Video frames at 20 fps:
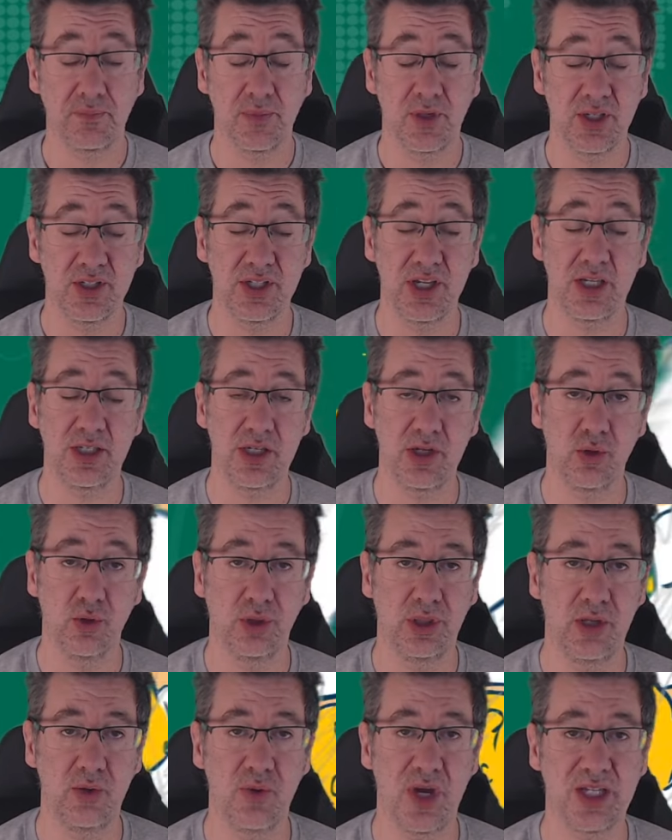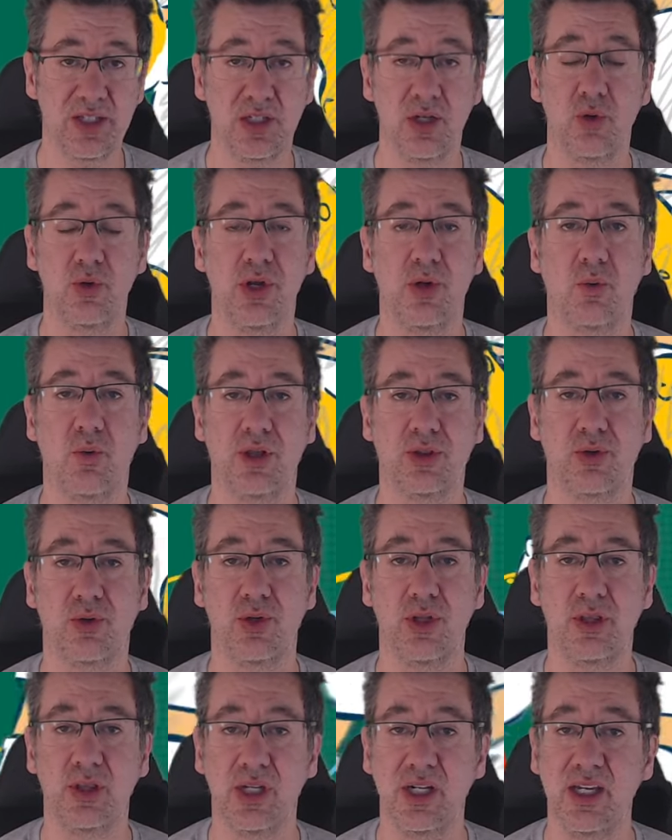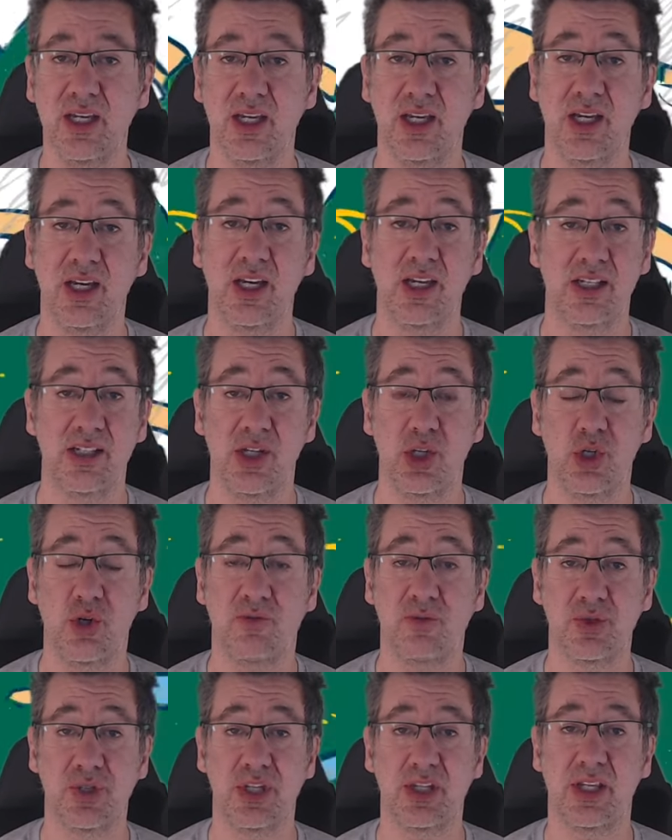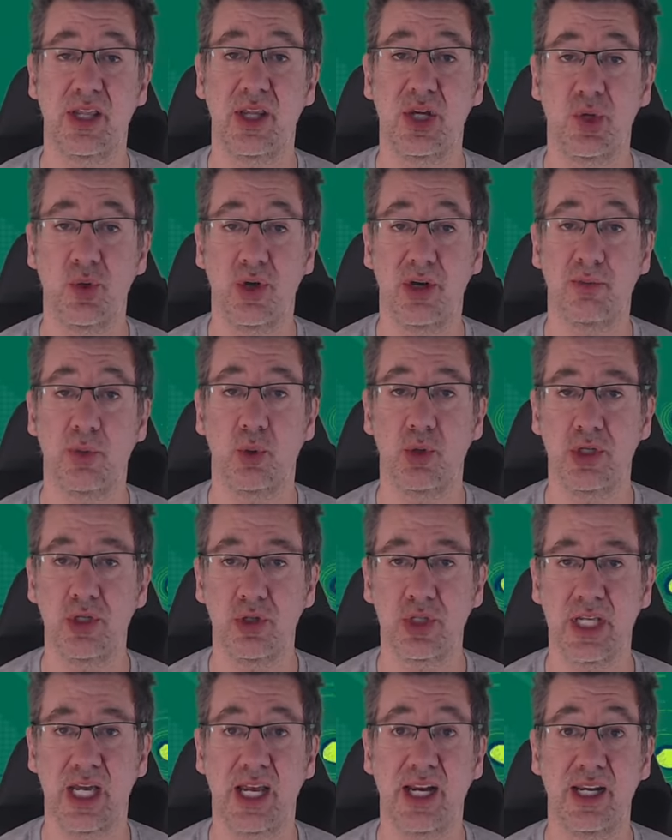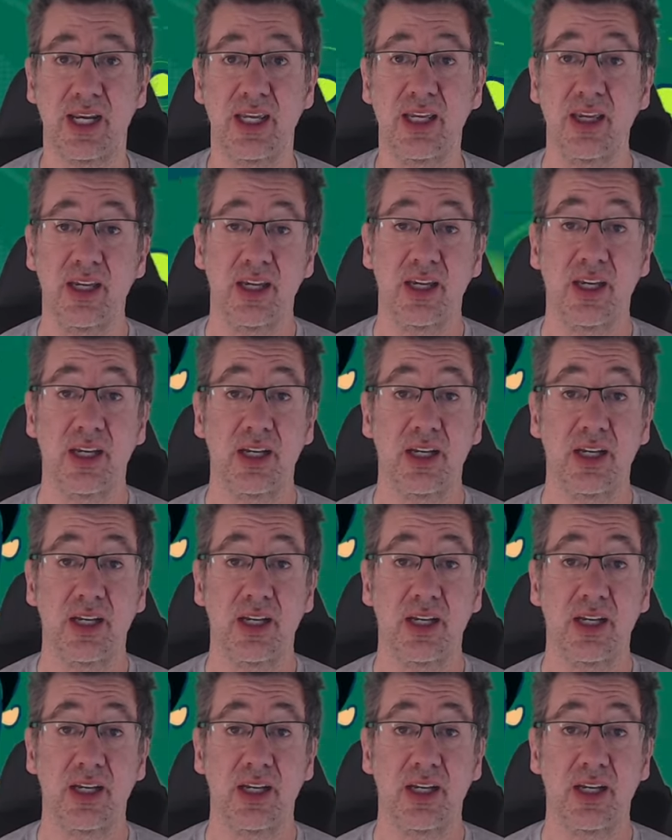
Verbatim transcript: se si continuasse con il 4-3, se ci fosse stato ancora Maurizio Sarri,